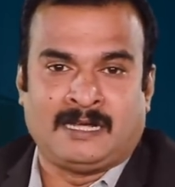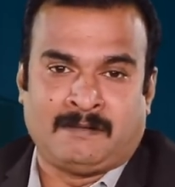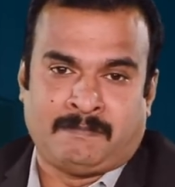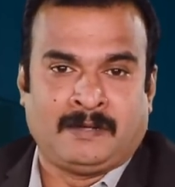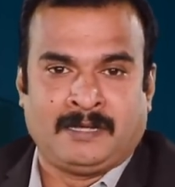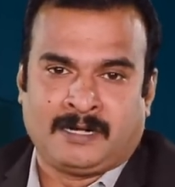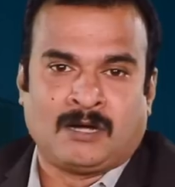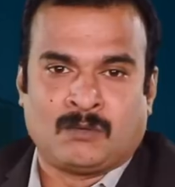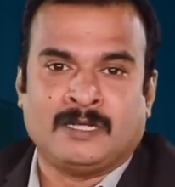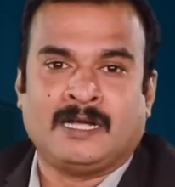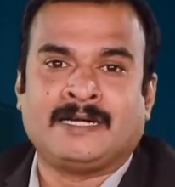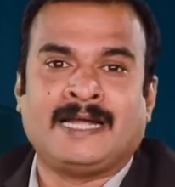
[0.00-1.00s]
இப்போ
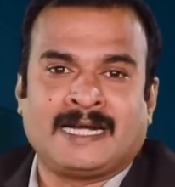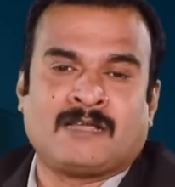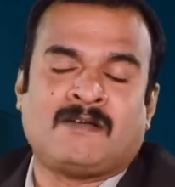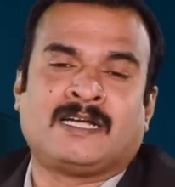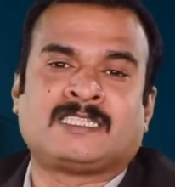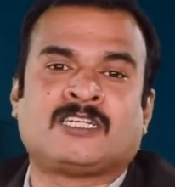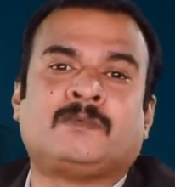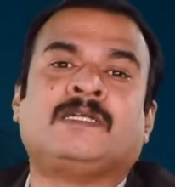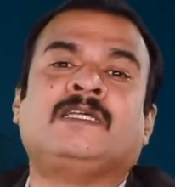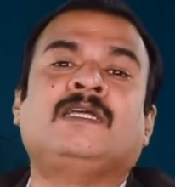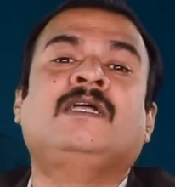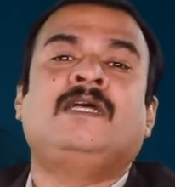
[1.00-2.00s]
இருக்கக்கூடிய டேட்டாவை அக்சஸ் பண்ணி